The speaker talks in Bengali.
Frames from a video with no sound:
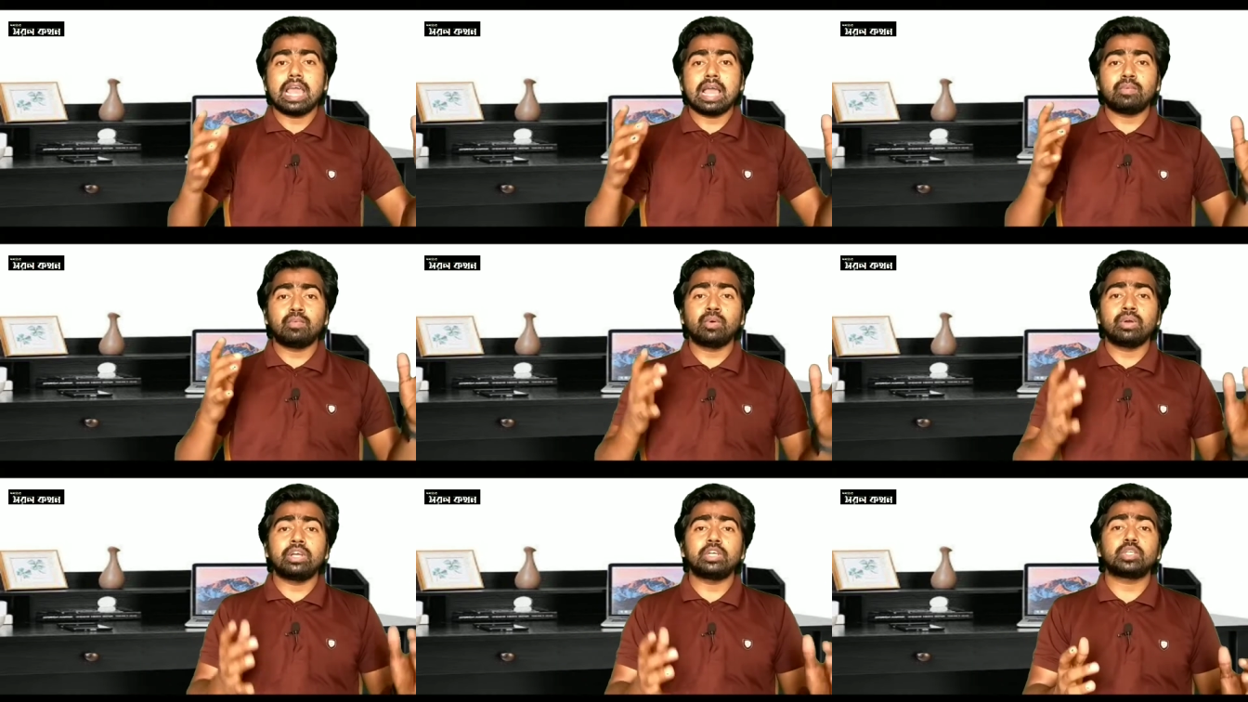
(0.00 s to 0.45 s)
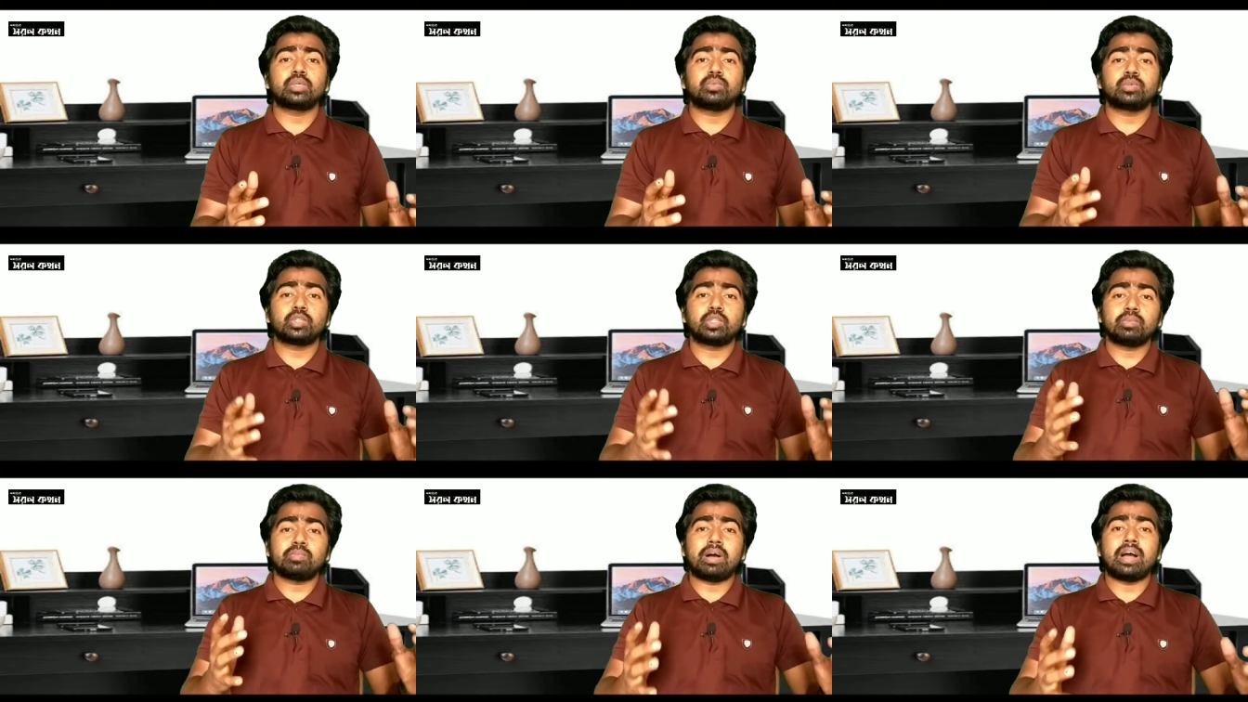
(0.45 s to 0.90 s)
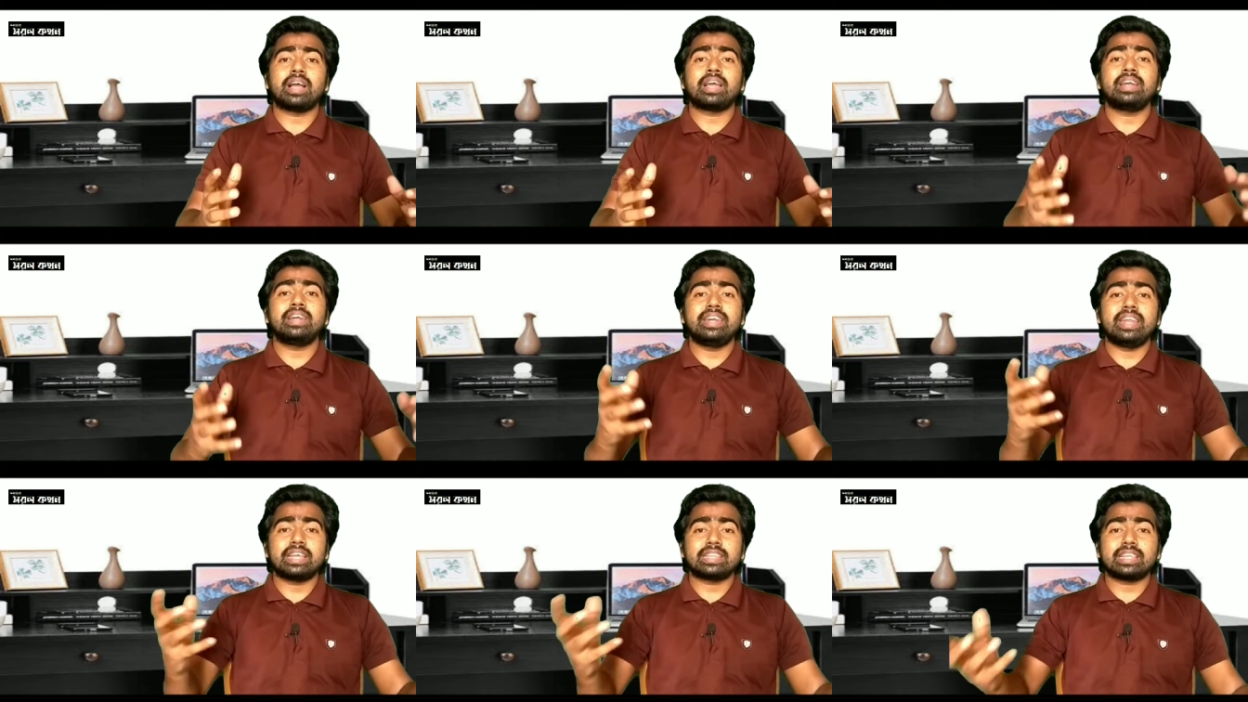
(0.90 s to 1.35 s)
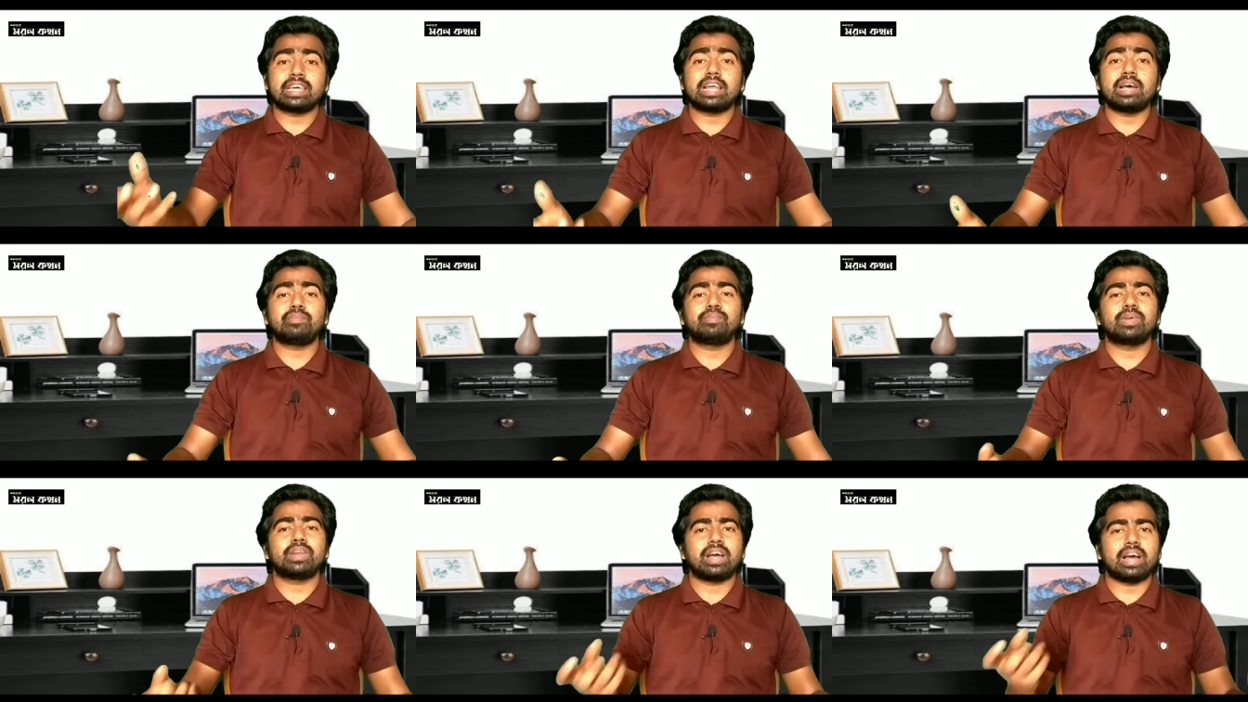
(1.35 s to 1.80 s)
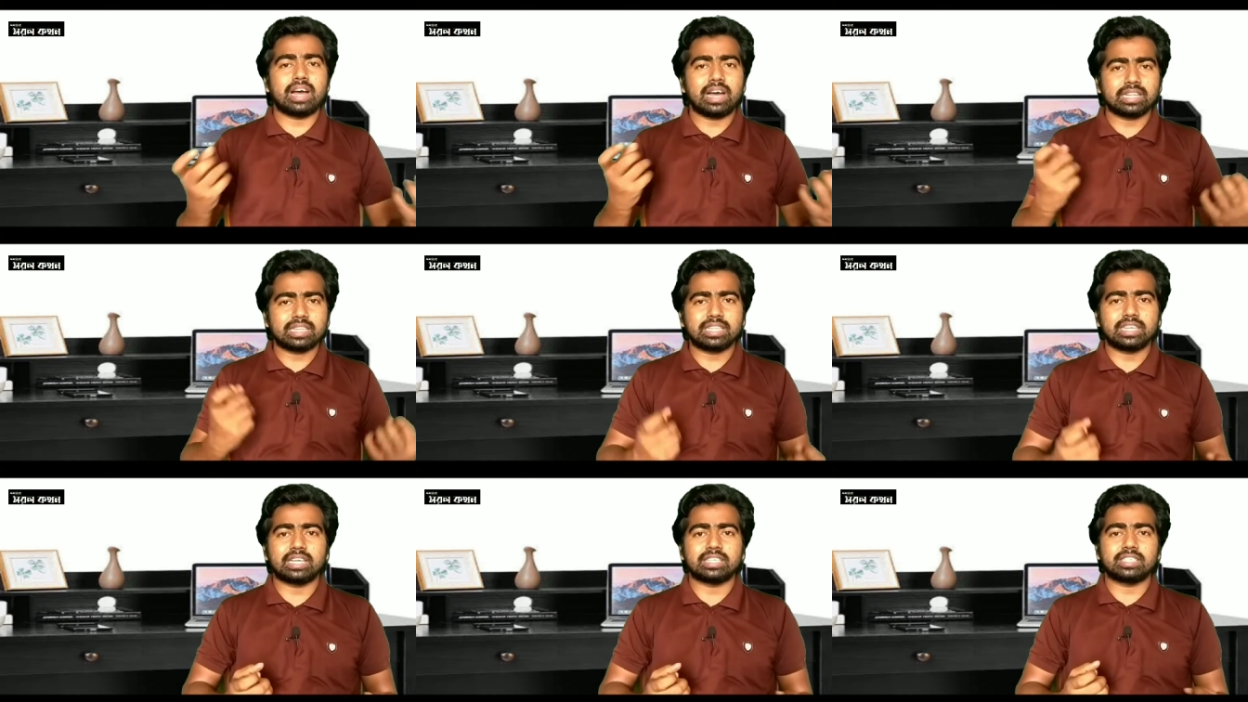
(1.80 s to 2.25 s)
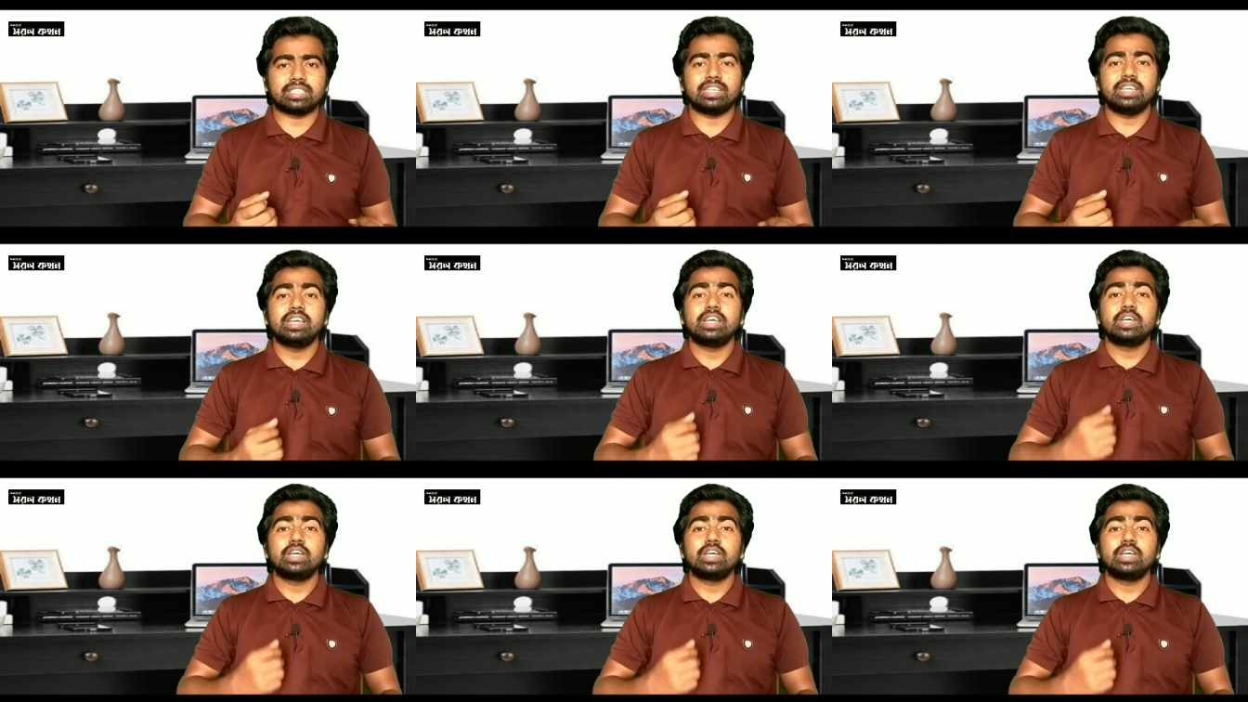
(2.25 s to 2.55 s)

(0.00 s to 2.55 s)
এবং এই সমস্ত ভাগের নেতারা আপনার হাতে আছে